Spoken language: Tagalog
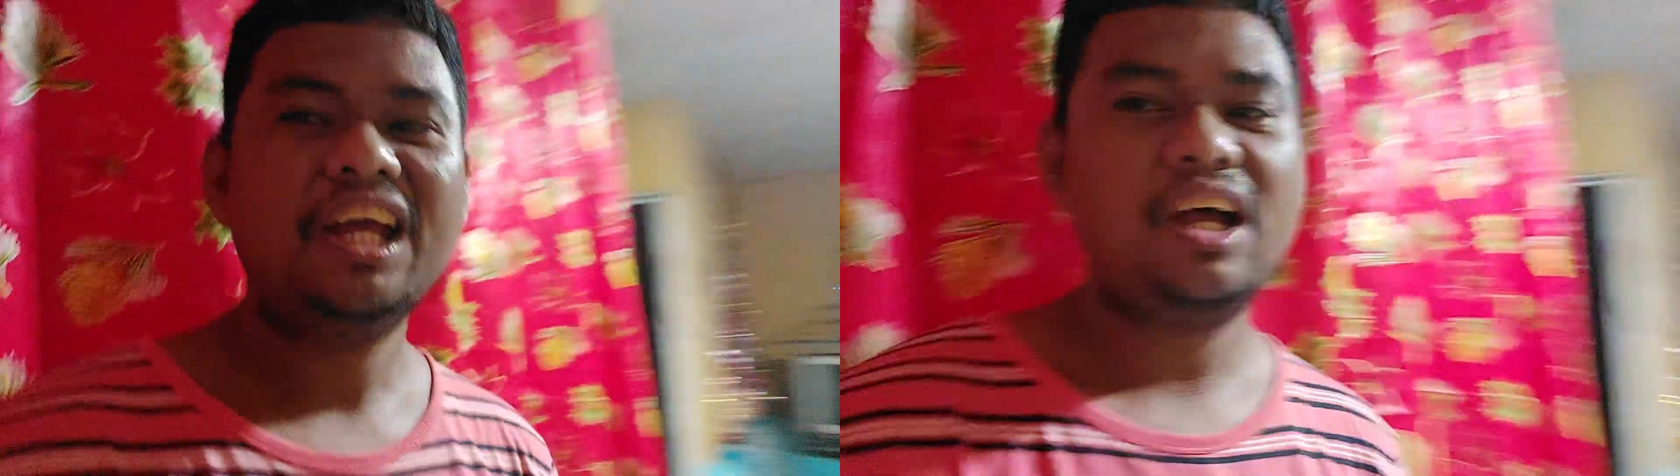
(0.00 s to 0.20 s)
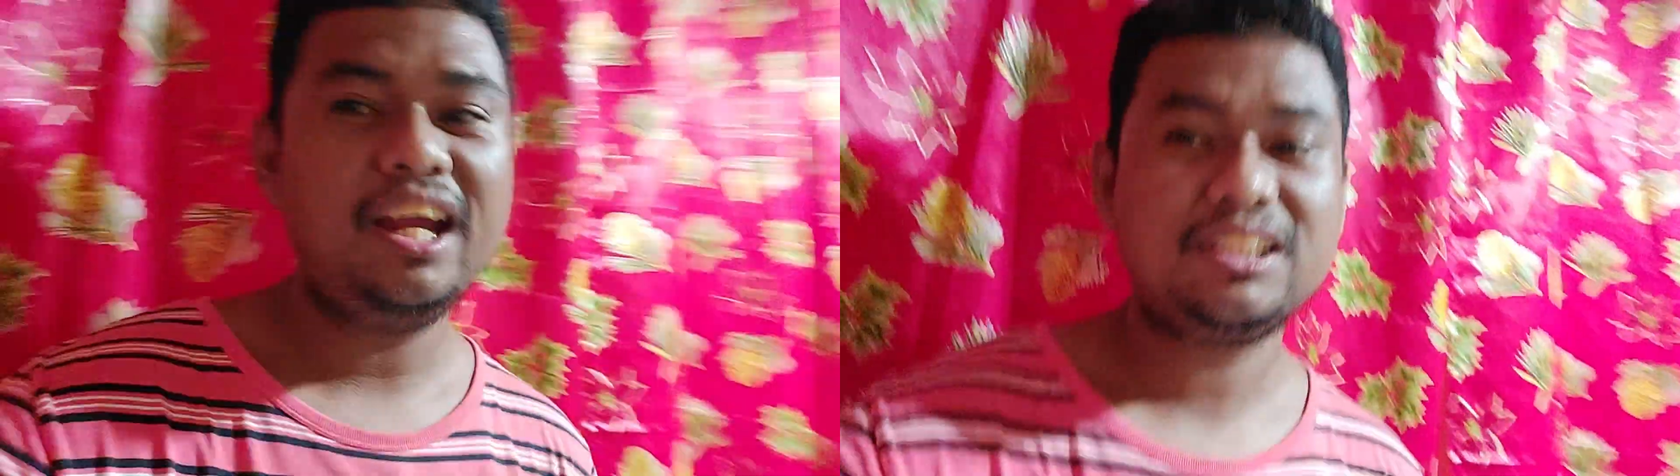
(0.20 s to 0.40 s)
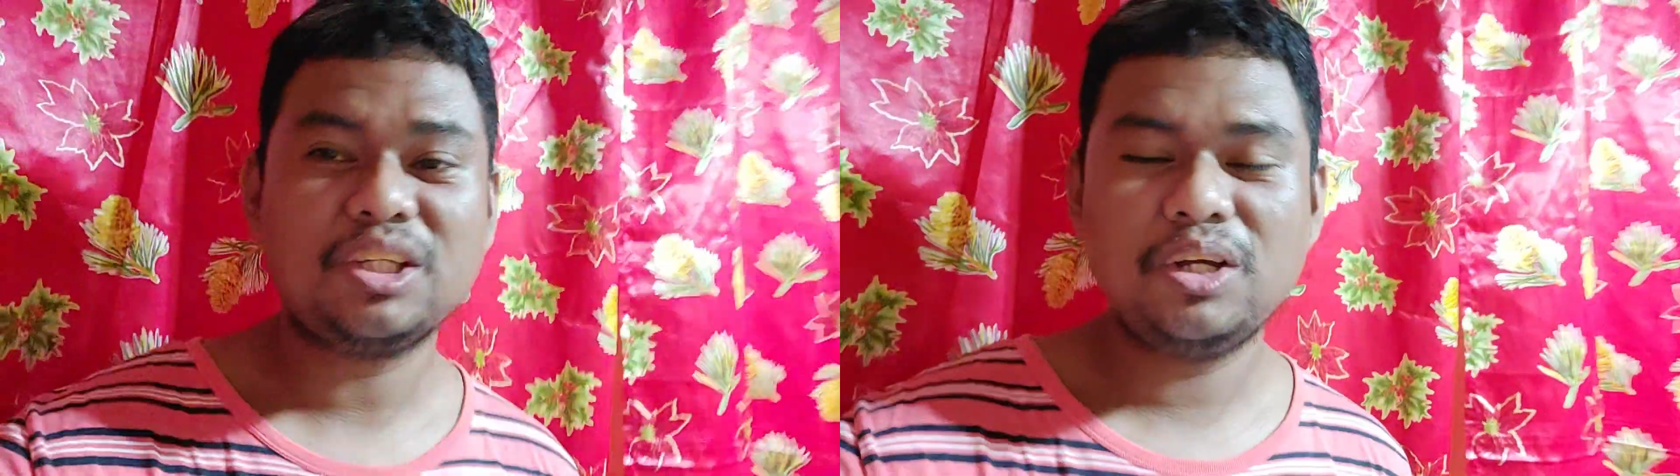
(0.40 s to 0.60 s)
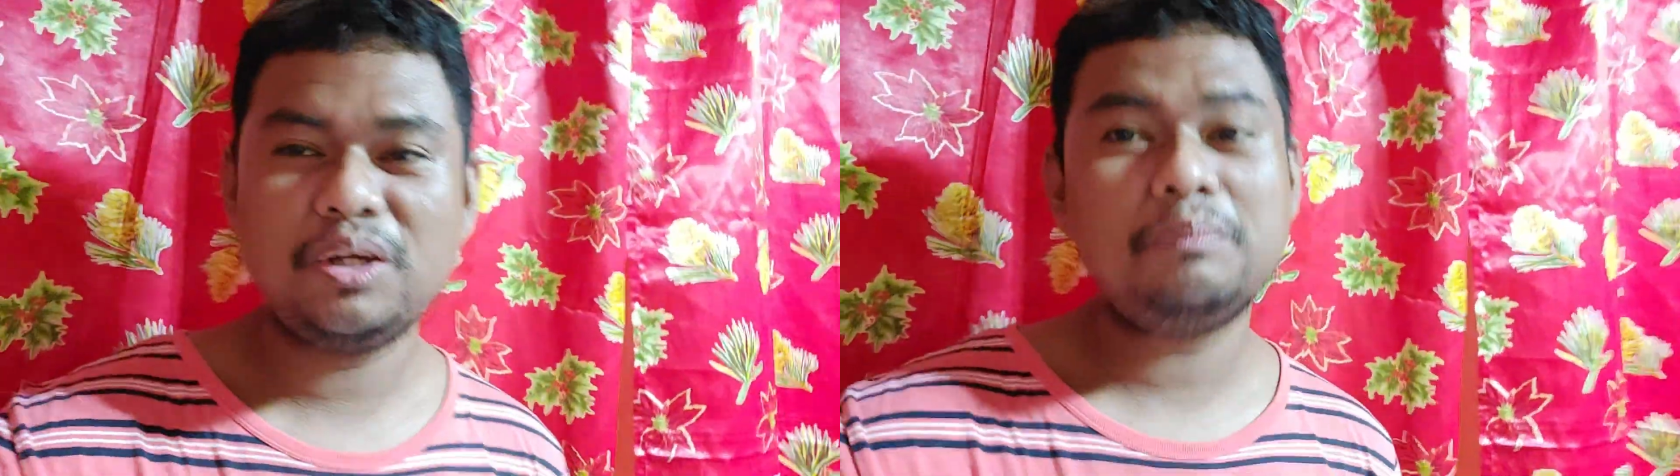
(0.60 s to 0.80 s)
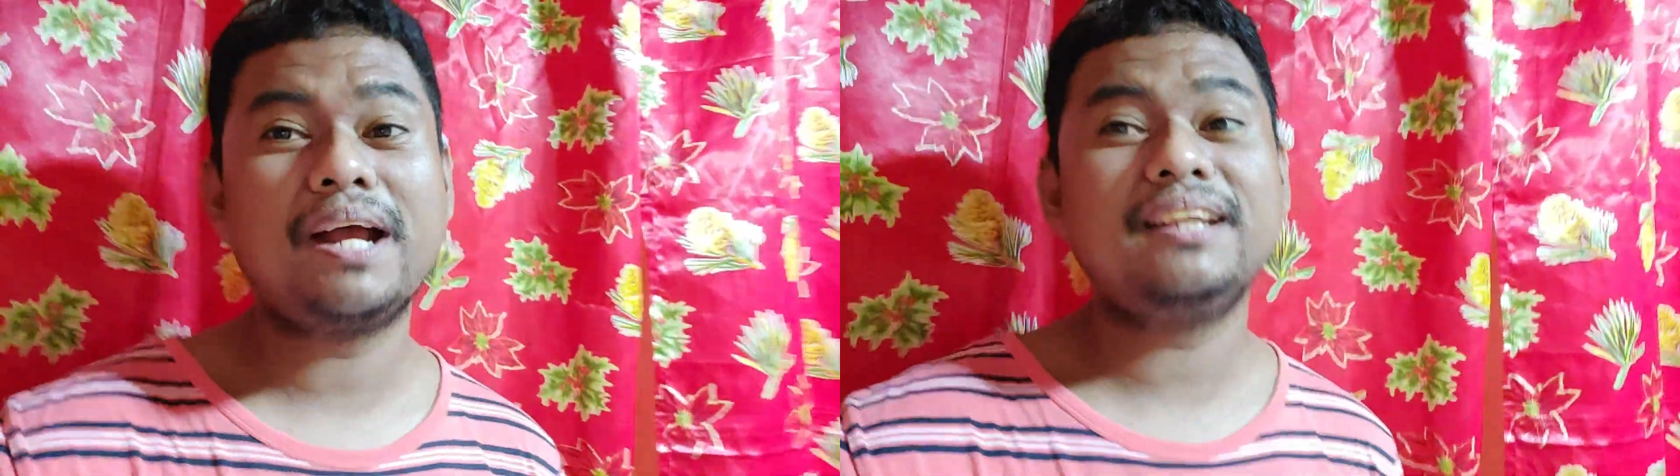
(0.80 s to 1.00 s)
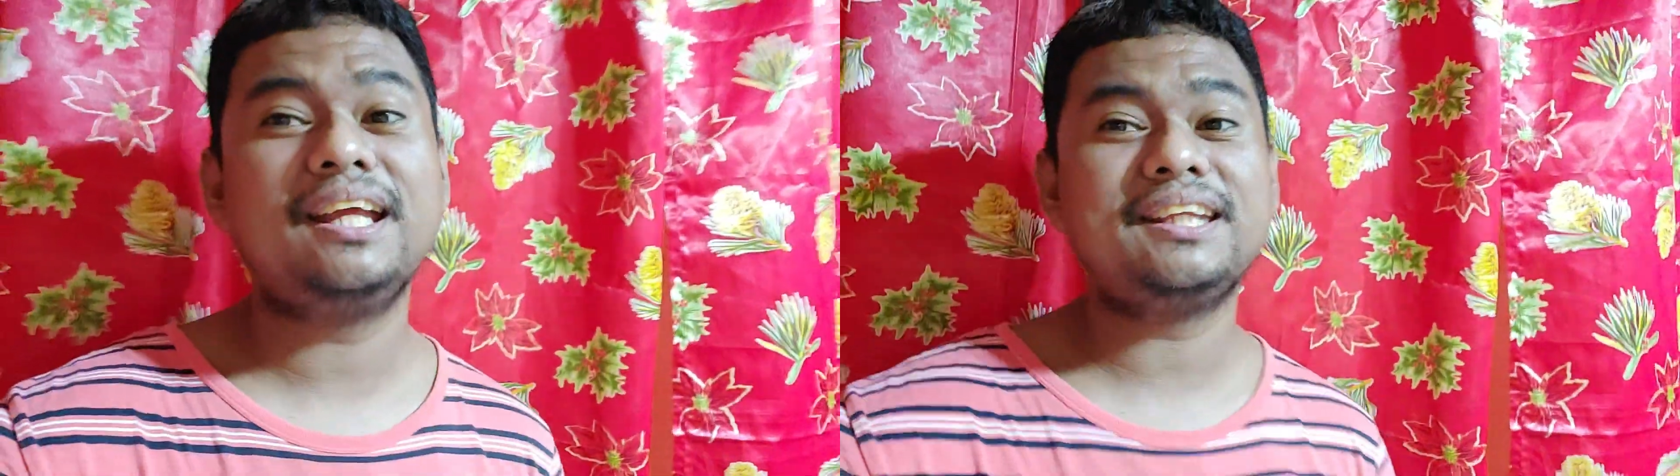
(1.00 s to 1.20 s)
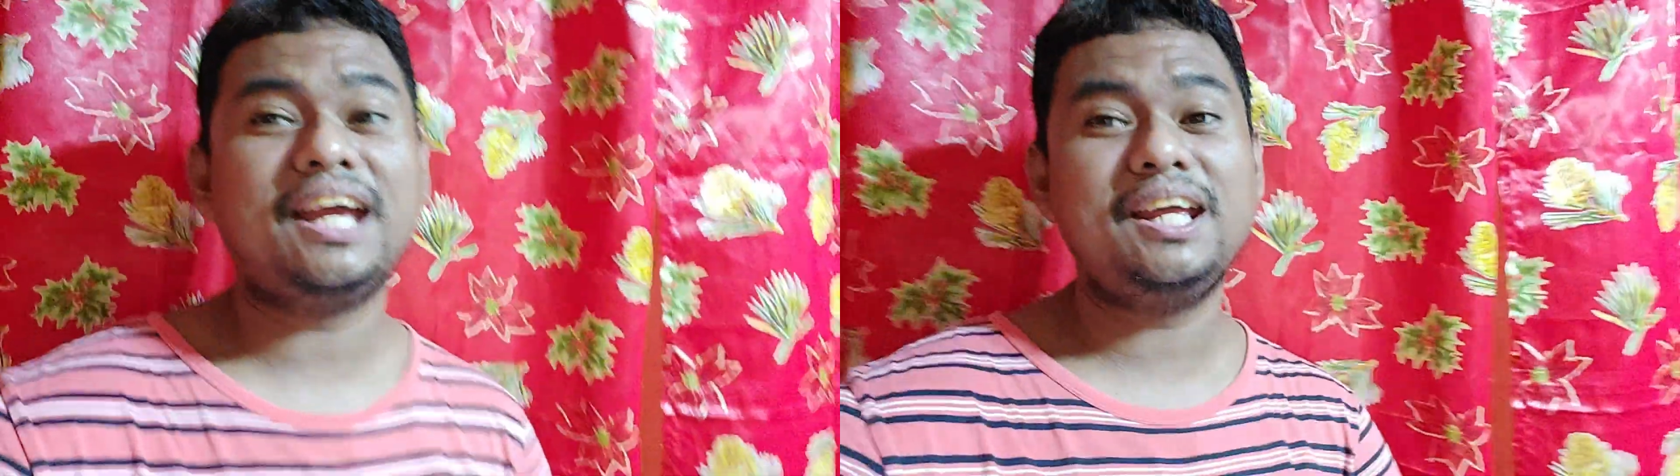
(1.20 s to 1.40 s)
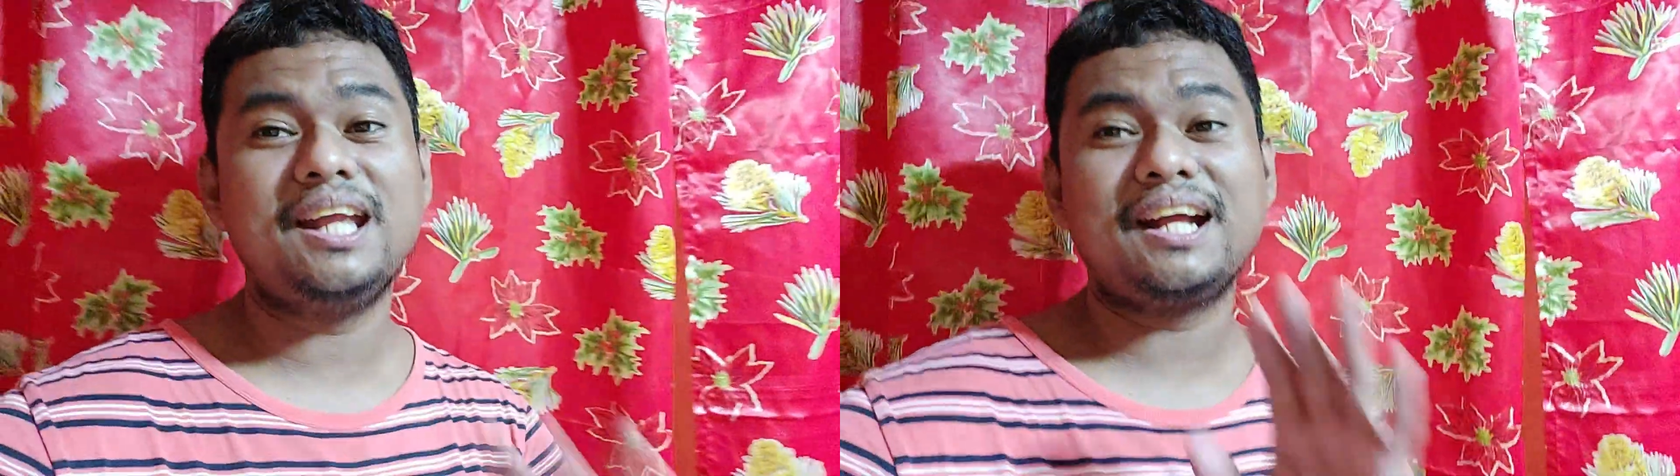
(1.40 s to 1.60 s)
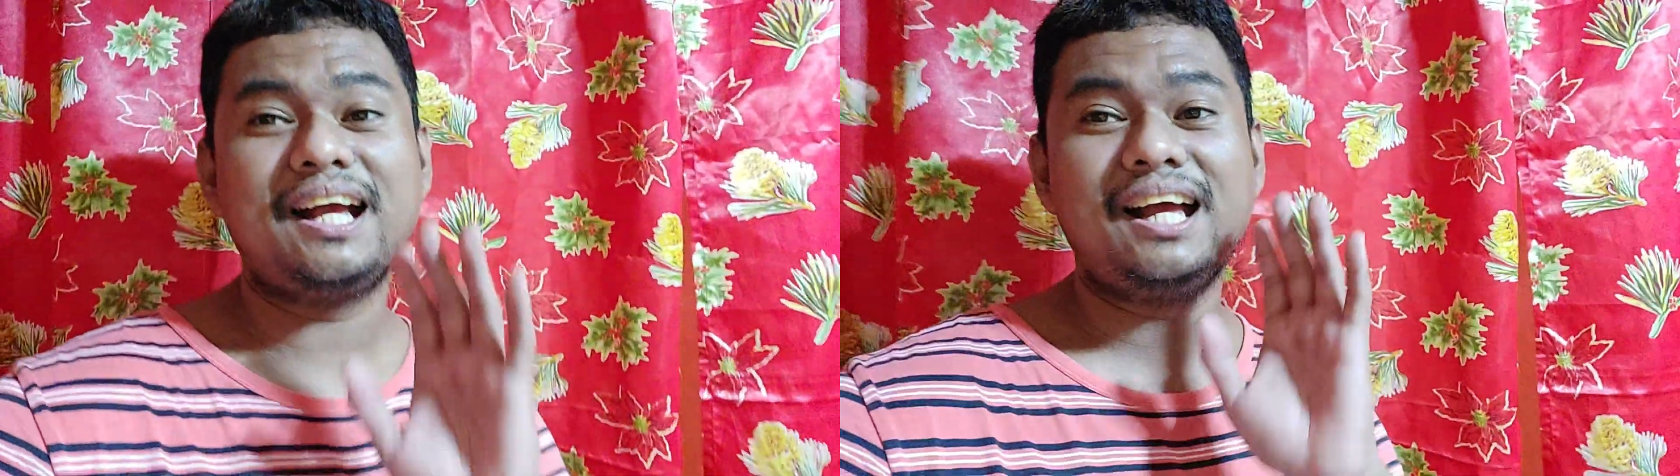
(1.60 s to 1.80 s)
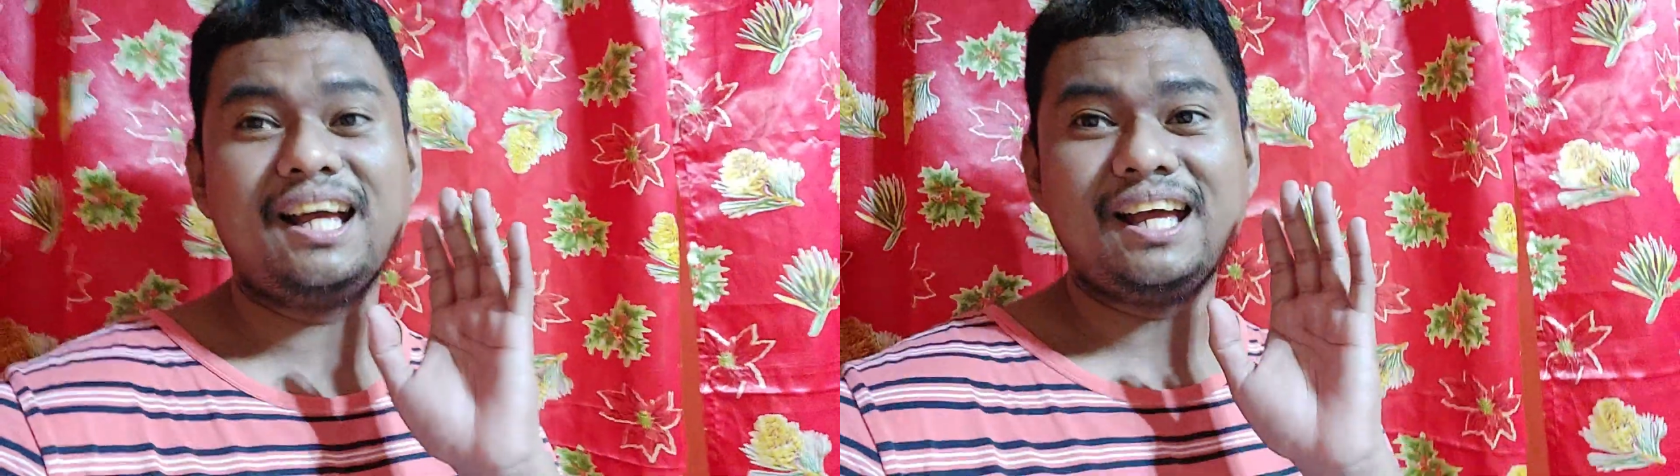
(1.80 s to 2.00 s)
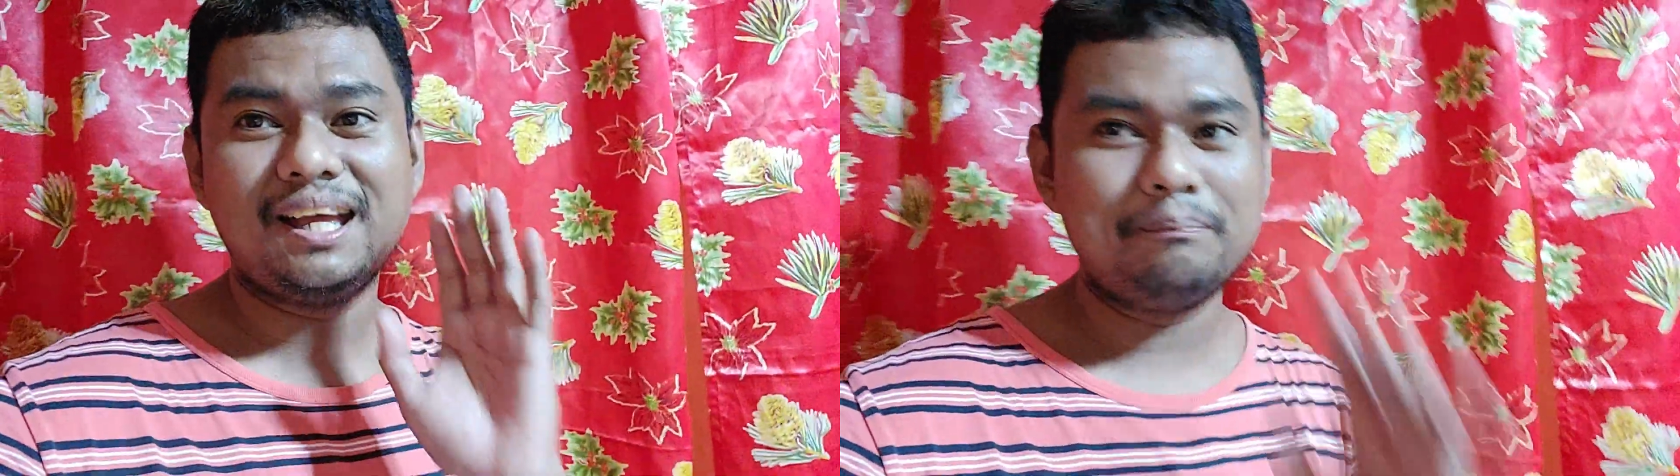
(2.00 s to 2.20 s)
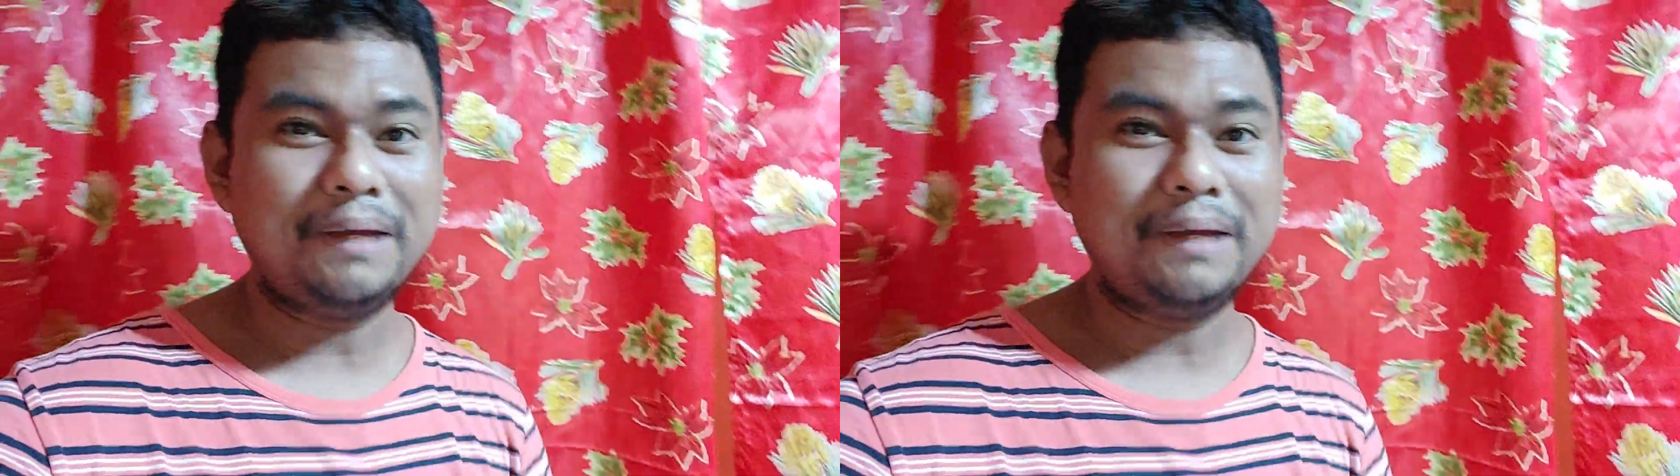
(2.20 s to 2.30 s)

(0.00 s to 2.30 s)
Alright, so maganda tayo ng uh,